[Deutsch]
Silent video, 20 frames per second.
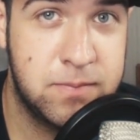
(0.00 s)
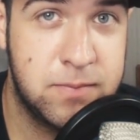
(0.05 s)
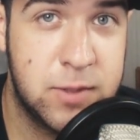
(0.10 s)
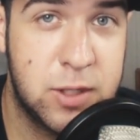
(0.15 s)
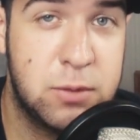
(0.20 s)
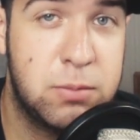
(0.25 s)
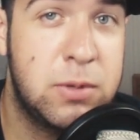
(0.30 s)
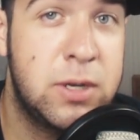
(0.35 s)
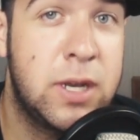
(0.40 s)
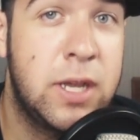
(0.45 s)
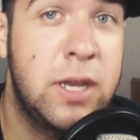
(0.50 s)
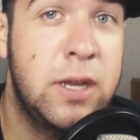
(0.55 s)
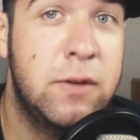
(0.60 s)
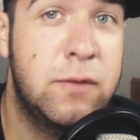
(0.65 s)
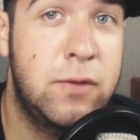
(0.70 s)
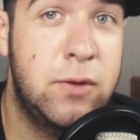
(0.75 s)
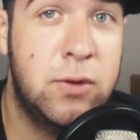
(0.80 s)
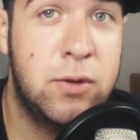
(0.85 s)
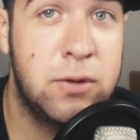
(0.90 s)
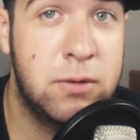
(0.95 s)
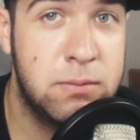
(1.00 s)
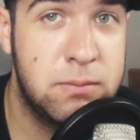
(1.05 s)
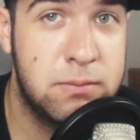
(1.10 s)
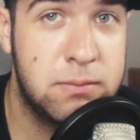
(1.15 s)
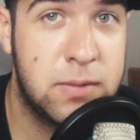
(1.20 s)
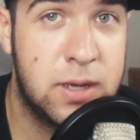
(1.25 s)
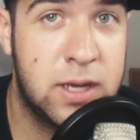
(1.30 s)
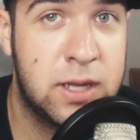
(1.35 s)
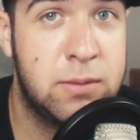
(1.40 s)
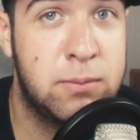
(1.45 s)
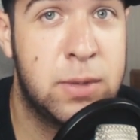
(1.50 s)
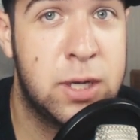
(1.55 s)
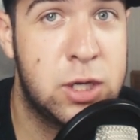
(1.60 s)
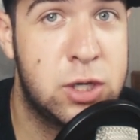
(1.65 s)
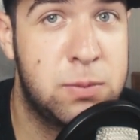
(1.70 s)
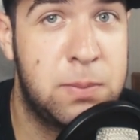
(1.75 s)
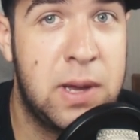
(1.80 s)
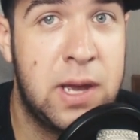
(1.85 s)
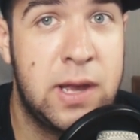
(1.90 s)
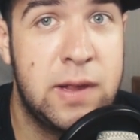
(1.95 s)
Ich bin dahin geflogen, hatte meinen
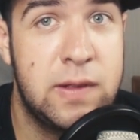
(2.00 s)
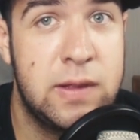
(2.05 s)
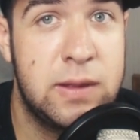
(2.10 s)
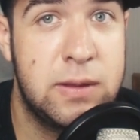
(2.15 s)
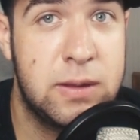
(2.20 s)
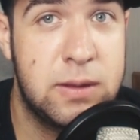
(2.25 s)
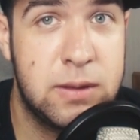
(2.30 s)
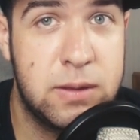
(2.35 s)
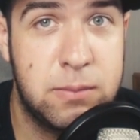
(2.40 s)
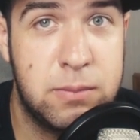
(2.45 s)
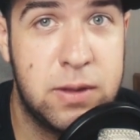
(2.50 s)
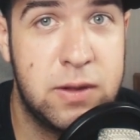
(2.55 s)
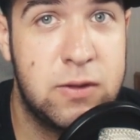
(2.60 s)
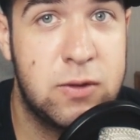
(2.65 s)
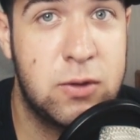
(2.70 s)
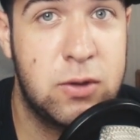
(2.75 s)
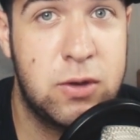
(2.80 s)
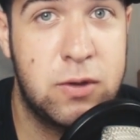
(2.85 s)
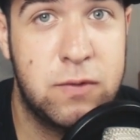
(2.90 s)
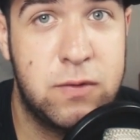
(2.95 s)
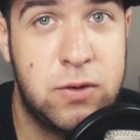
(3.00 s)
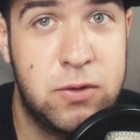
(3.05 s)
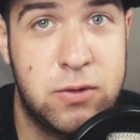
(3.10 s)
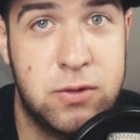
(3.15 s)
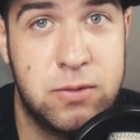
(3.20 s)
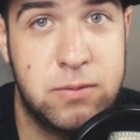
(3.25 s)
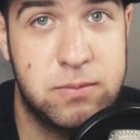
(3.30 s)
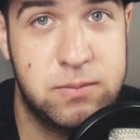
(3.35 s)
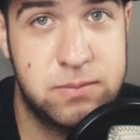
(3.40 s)
Spaß, bin zurückgeflogen.